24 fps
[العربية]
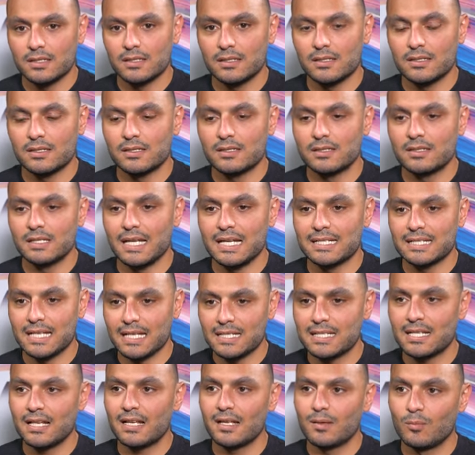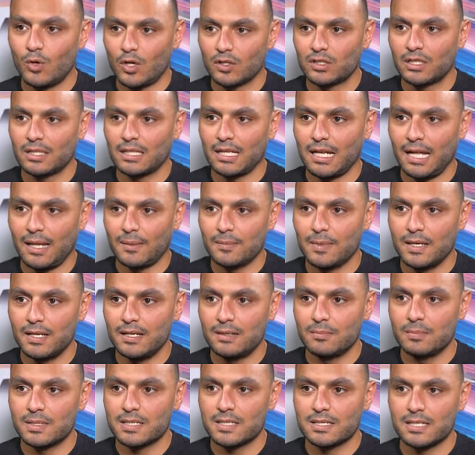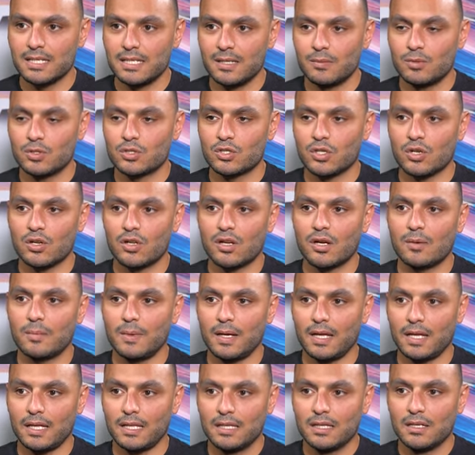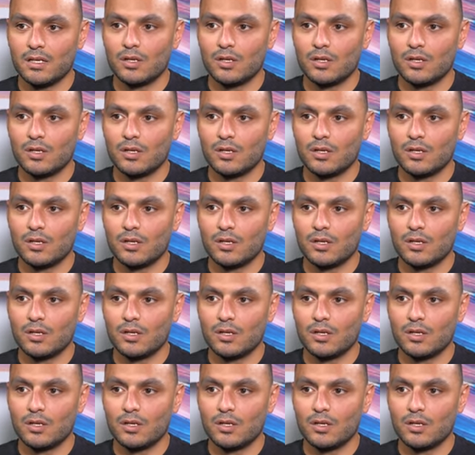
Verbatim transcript: آه، اساسها مخطط الاحمال بس هي بالشراكه مع